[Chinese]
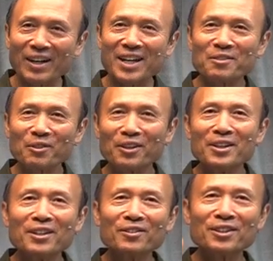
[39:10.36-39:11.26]
因为
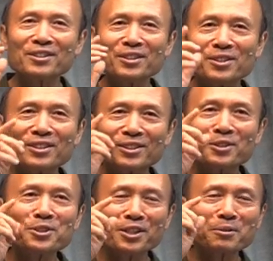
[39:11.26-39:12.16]
我我
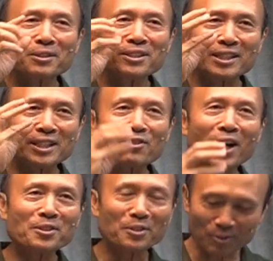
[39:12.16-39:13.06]
都是习
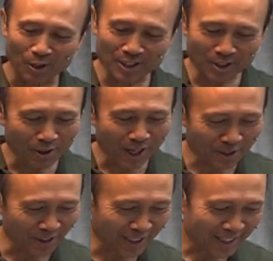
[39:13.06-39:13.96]
惯用广州话
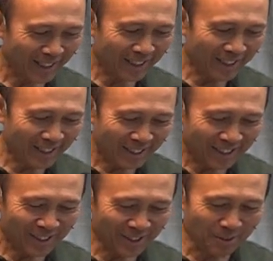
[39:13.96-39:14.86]
说的，
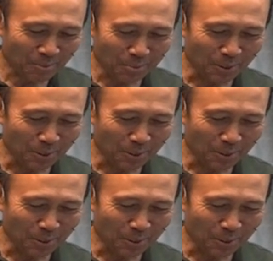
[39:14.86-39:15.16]
用